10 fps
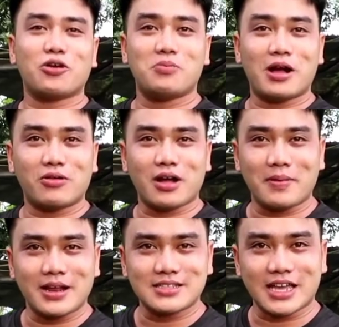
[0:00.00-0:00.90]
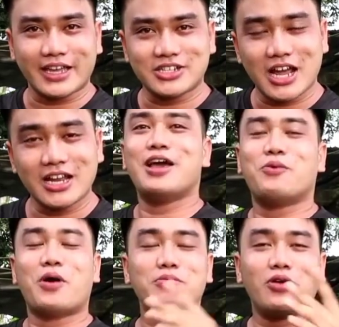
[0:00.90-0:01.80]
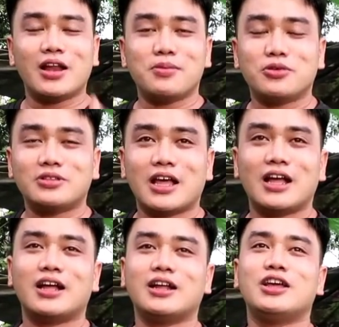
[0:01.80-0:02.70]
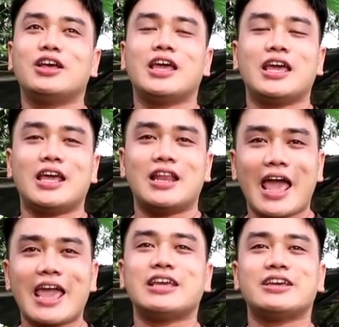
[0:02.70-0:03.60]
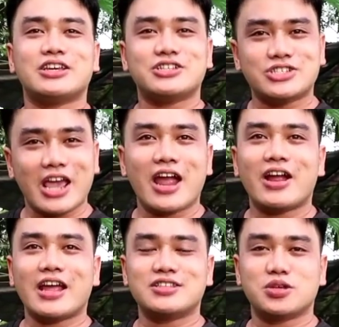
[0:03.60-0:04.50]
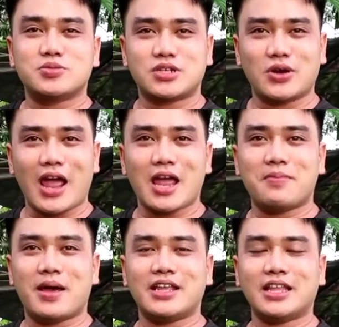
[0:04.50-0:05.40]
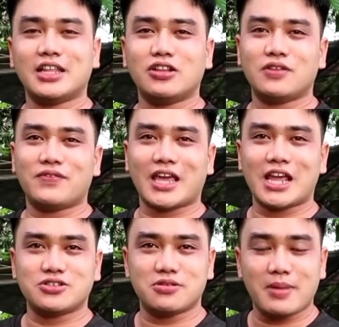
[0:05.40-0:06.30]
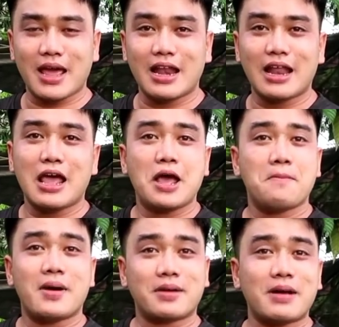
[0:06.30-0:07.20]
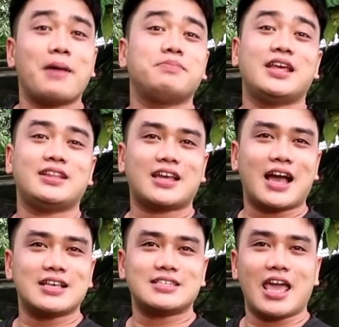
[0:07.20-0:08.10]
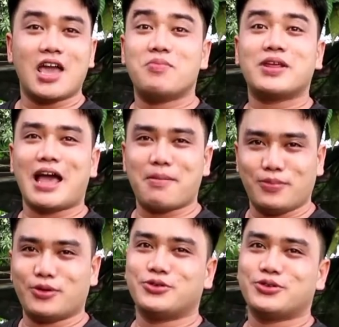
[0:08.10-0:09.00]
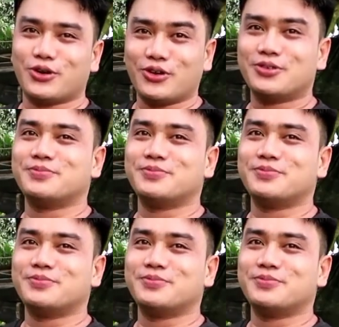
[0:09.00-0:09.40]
kung bago ka pa lang sa aking channel, huwag mong kalimutang i-like, share, and subscribe, and hit the notification bell para ma-update ka sa every upload ko.